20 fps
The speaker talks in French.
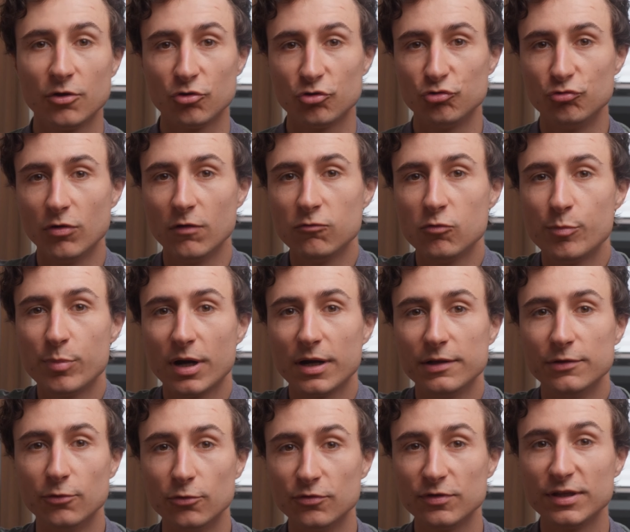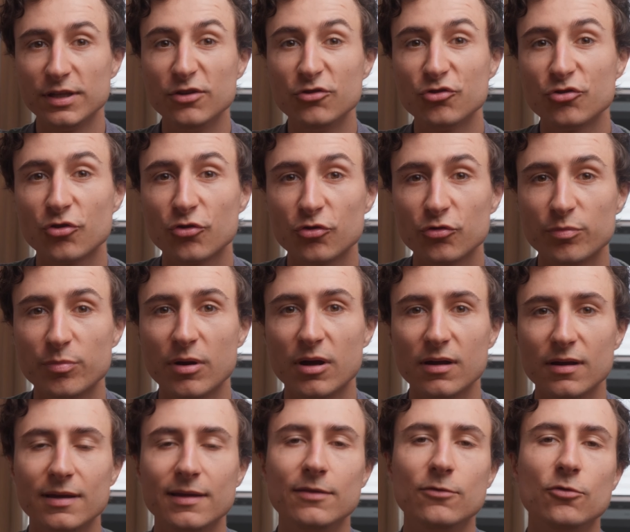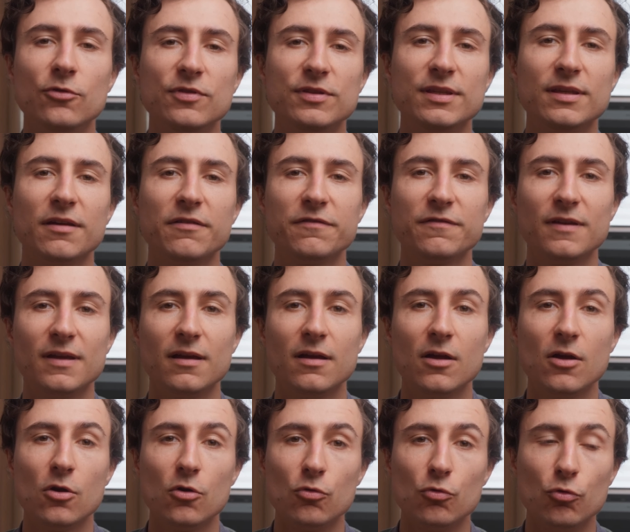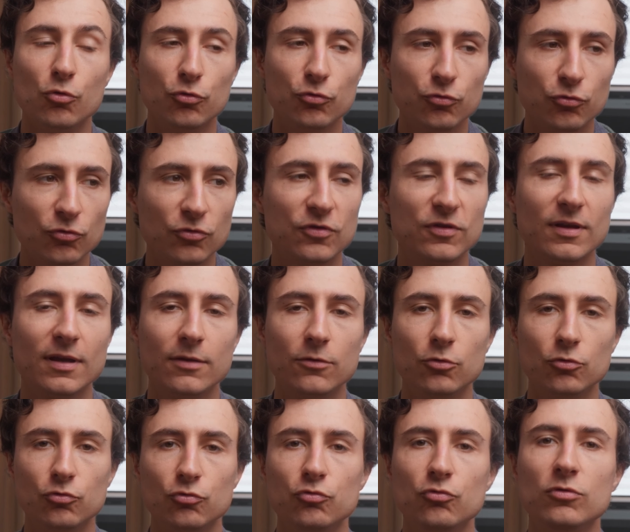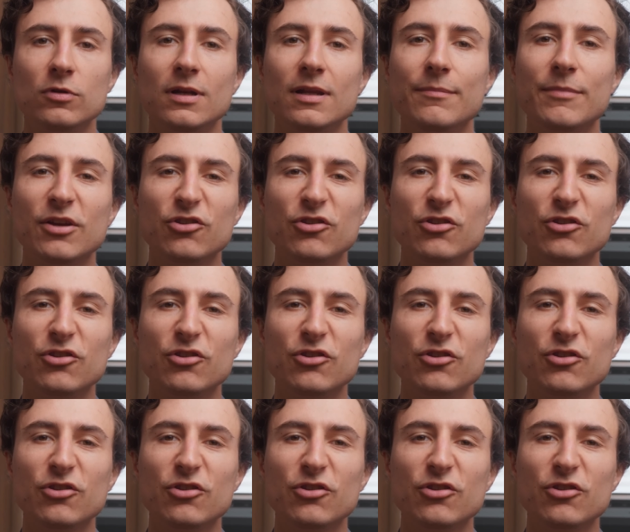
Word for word: je dois vous parler de ce qui ne change pas et de ce qui a fait le succès de toutes les